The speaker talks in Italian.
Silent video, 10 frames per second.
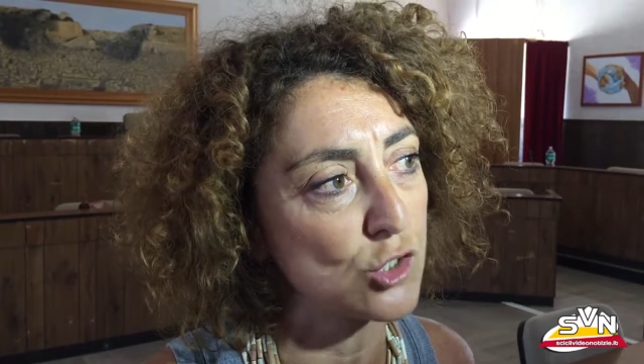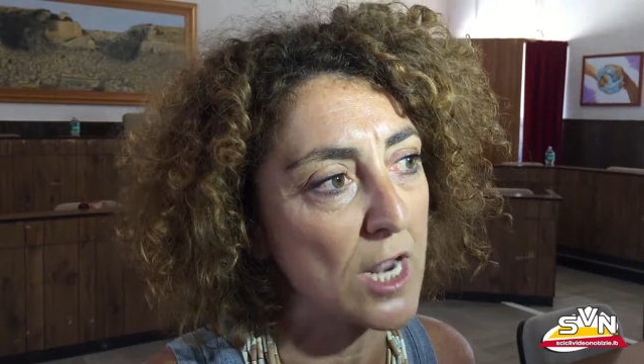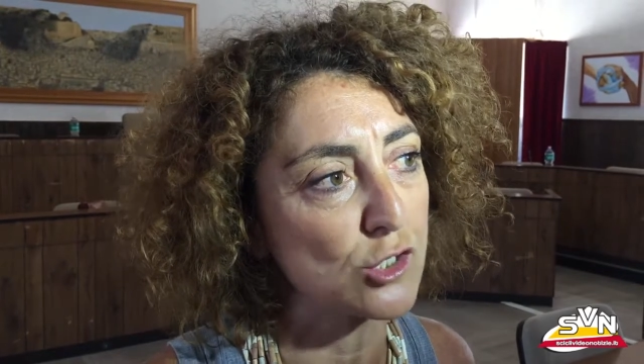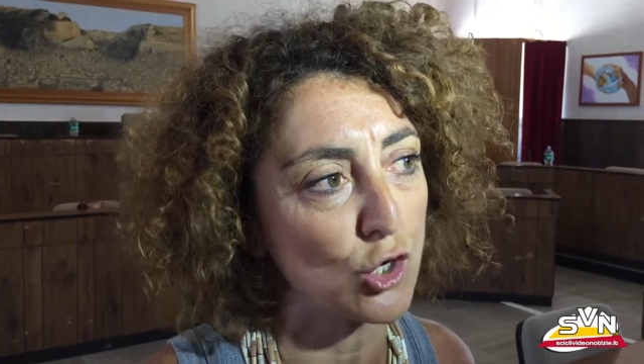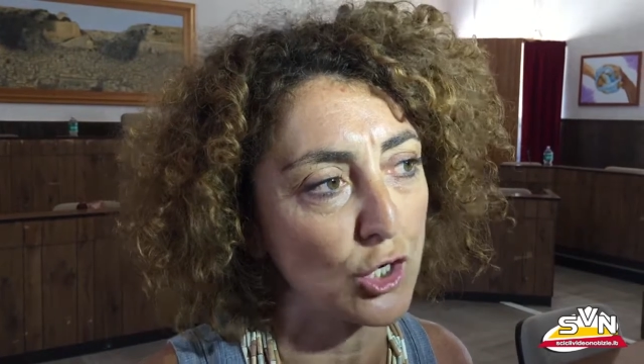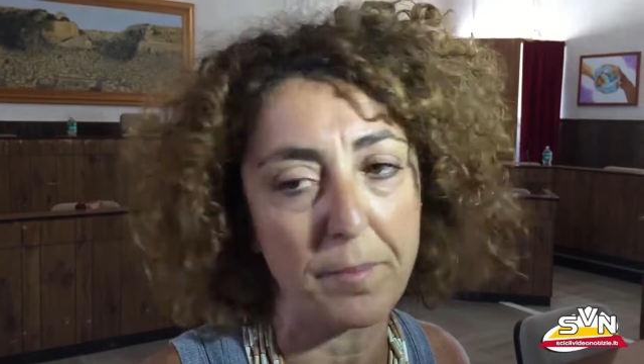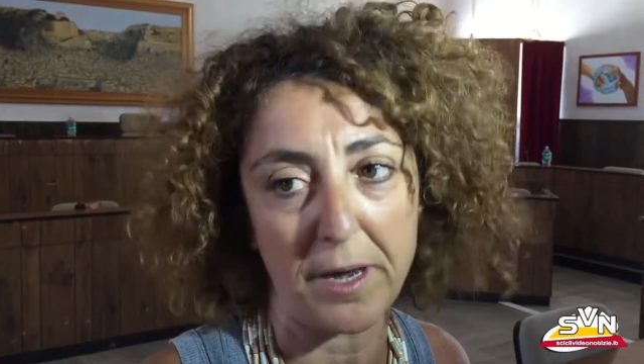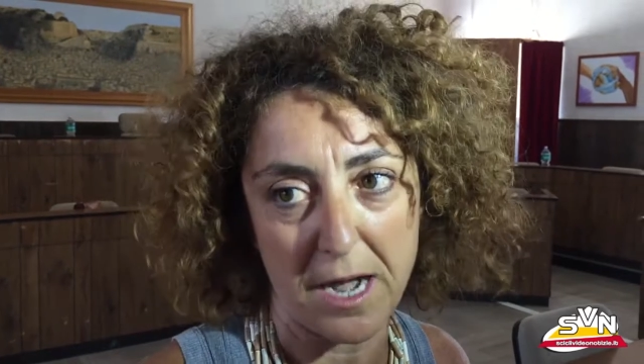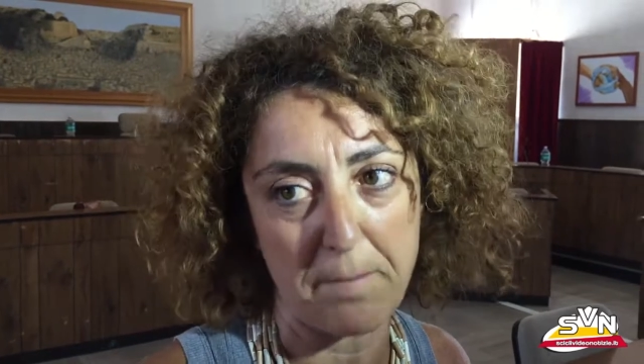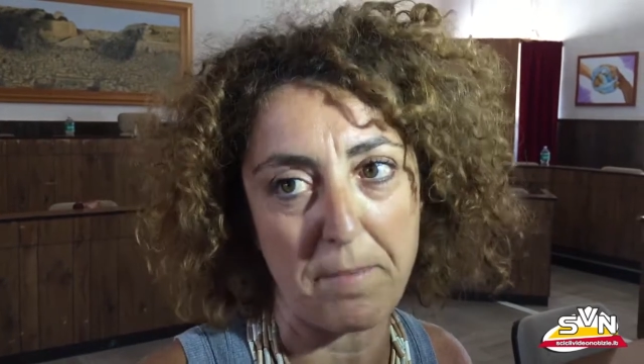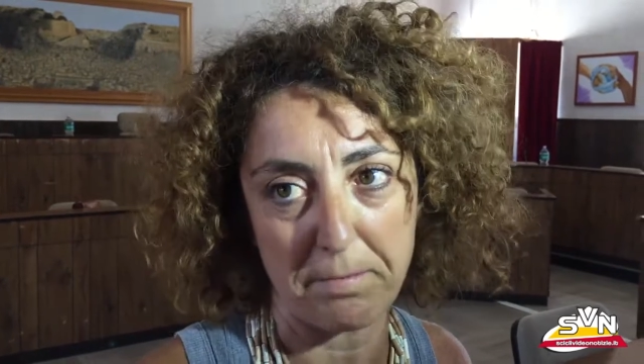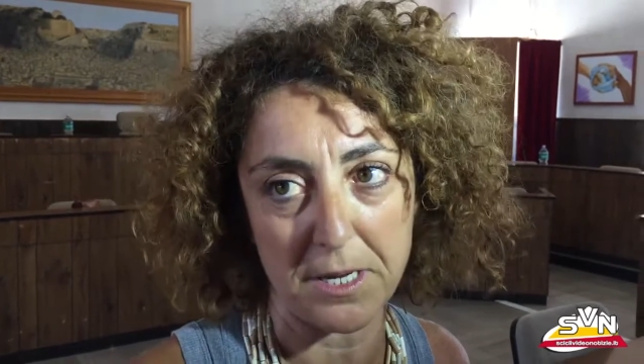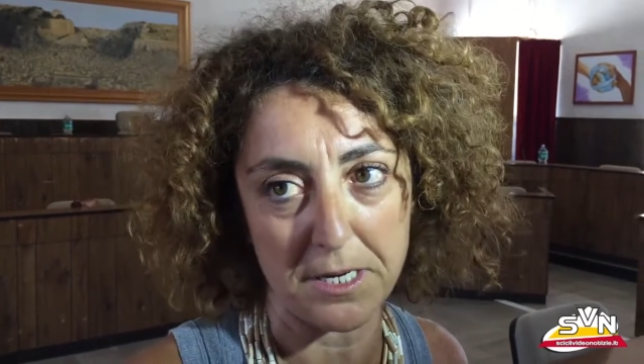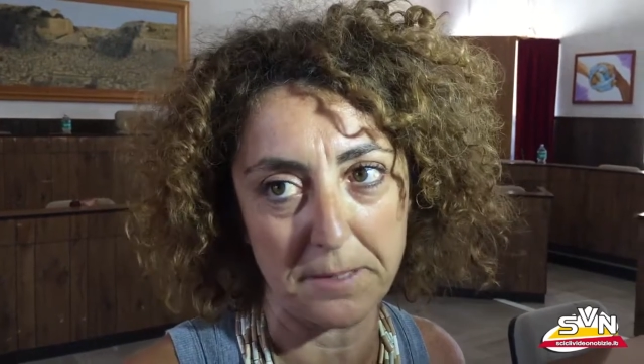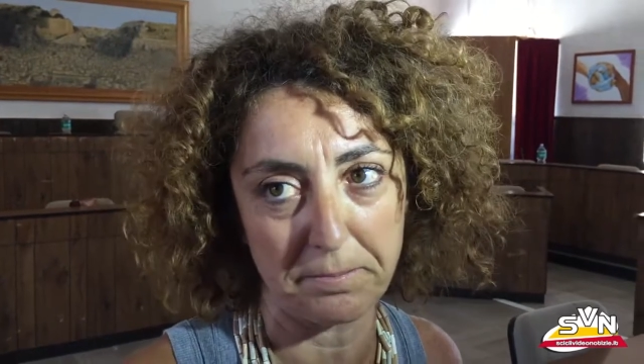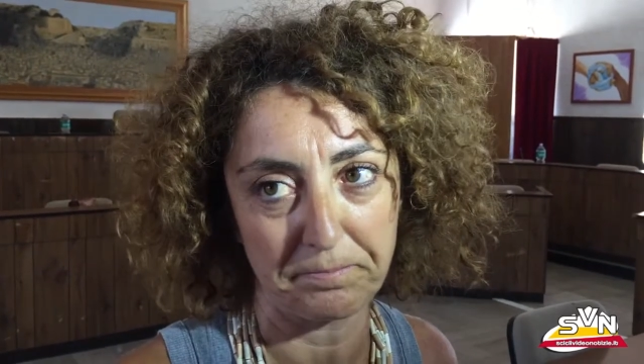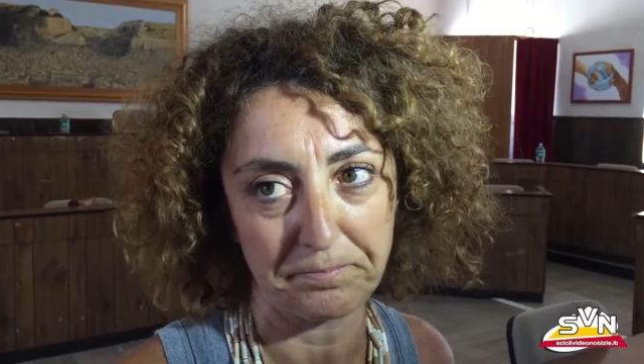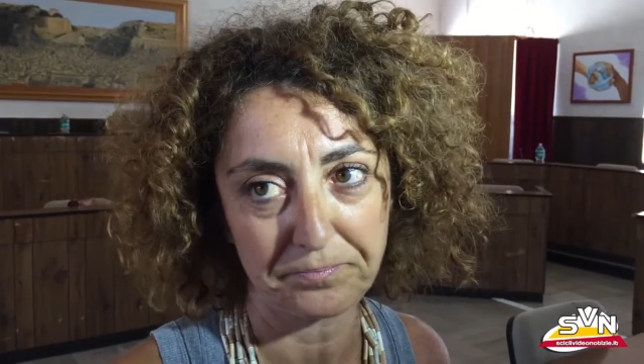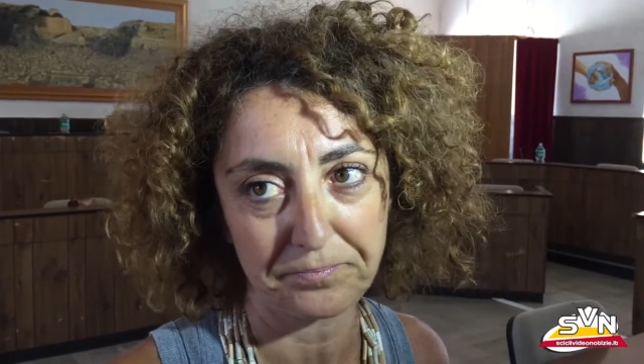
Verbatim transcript: zona giochi per bambini